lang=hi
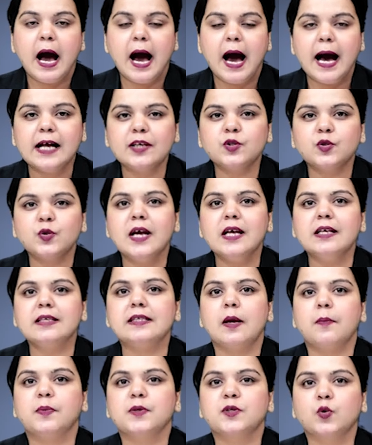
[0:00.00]
आज के इस
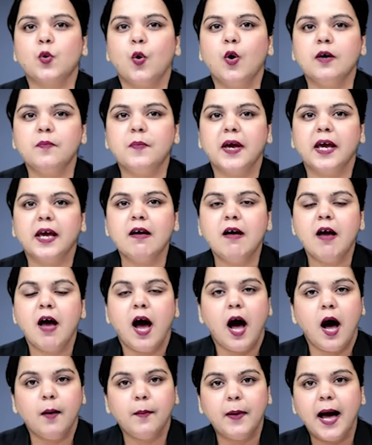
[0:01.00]
एपिसोड में
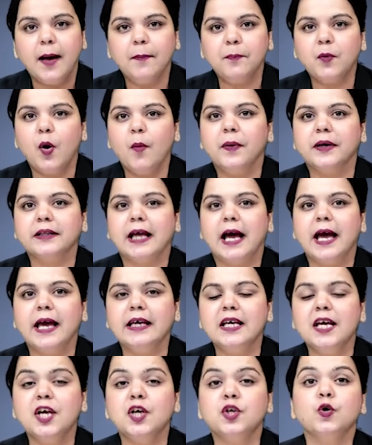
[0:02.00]
हम आपको
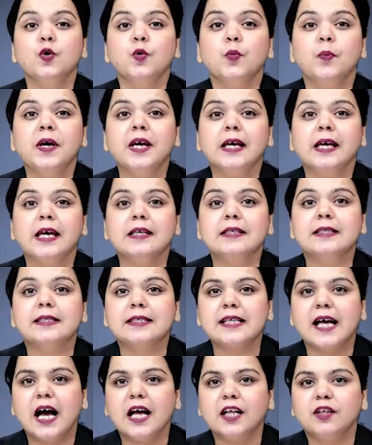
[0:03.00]
बताएंगे यूपी के
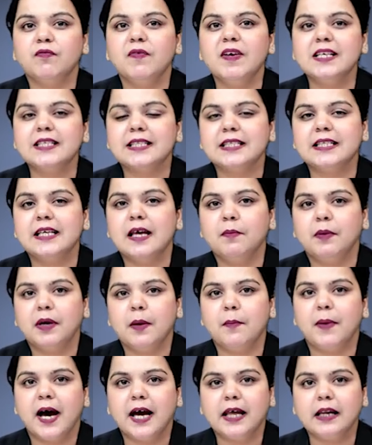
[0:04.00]
सातवें सीएम
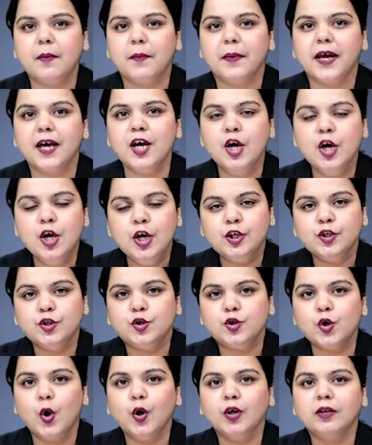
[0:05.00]
के बारे में
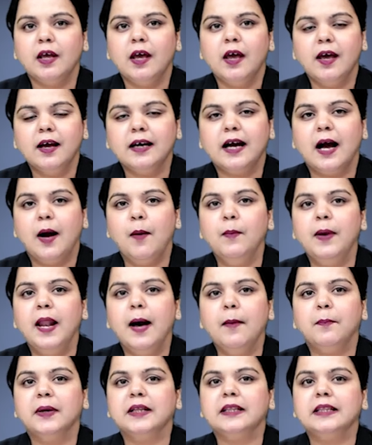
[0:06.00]
जो थे
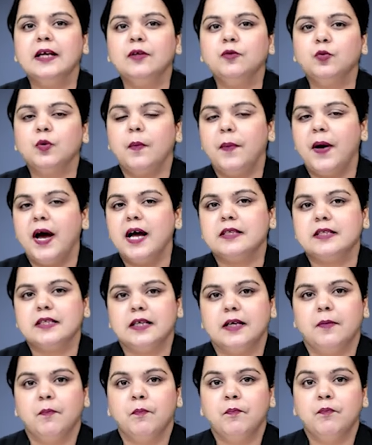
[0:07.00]
कमलापति त्रिपाठी
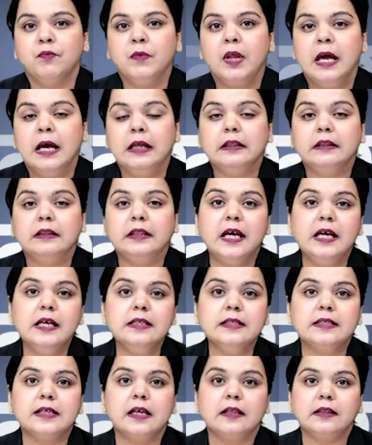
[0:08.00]

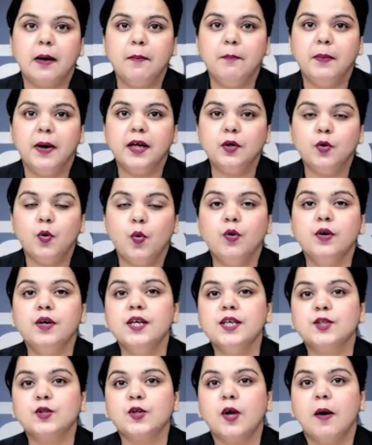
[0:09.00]
3 सितंबर
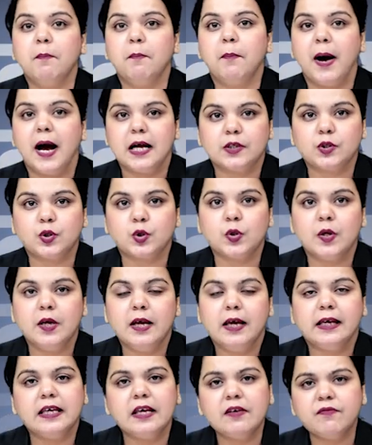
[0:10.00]
1905
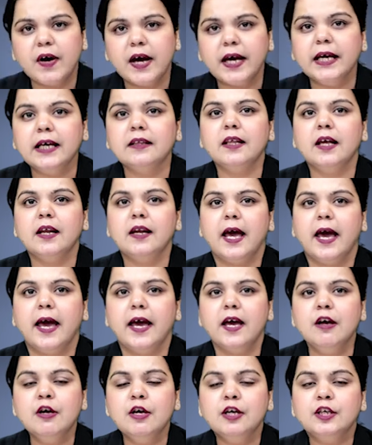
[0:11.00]
ये वही दिन
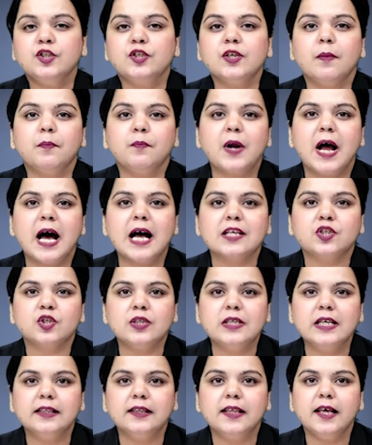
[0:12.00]
है जब
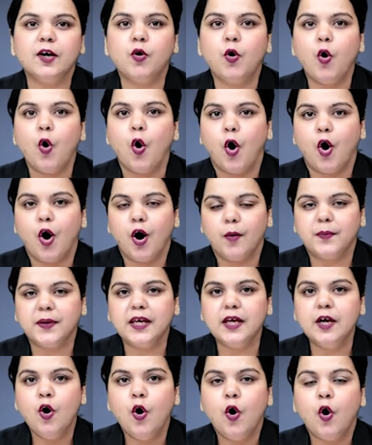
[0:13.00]
राजनीति को
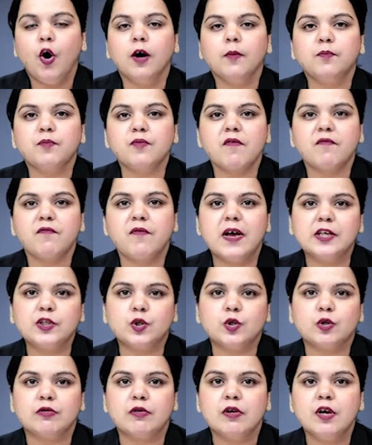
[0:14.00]
हॉबी और प्रोफेशन